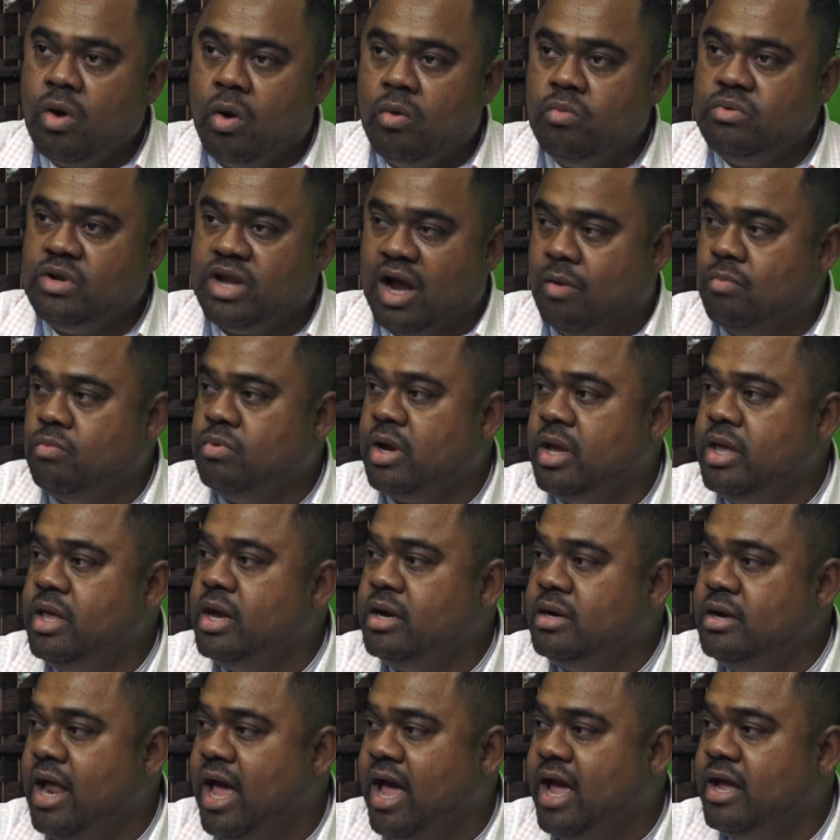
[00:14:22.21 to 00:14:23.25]
tôn trọng cái
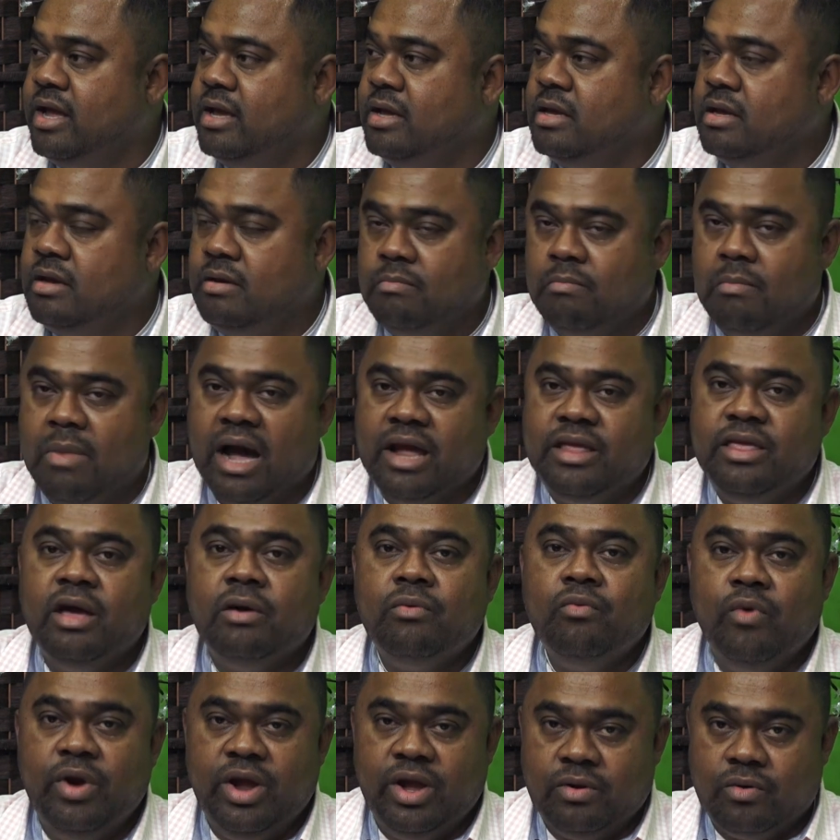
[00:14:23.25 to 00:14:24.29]
vấn đề mà
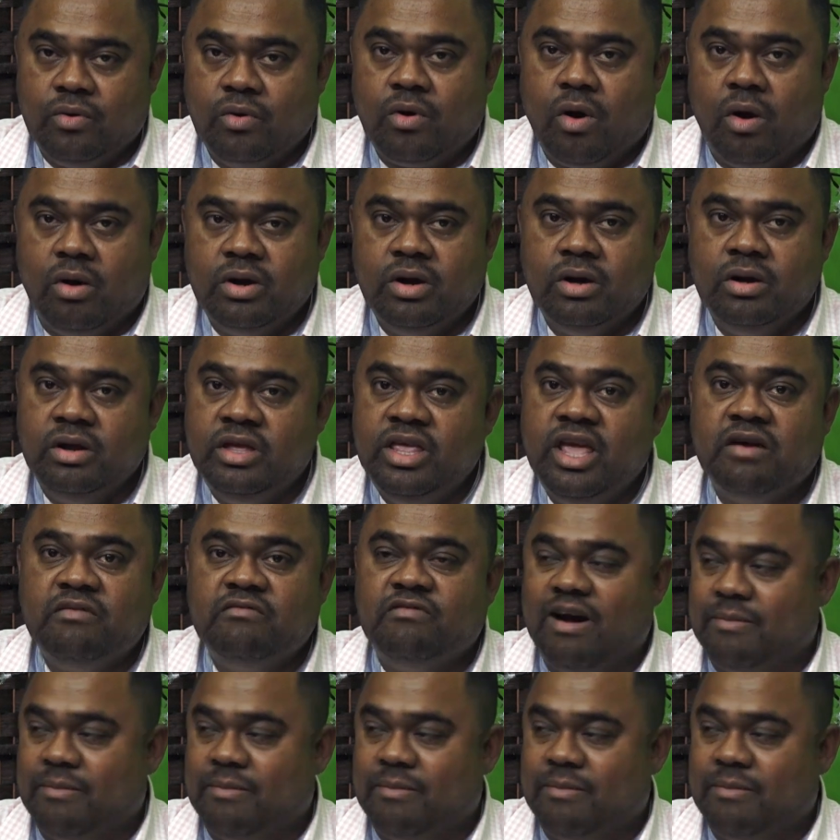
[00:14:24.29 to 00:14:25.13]
nhân quyền của con người nhân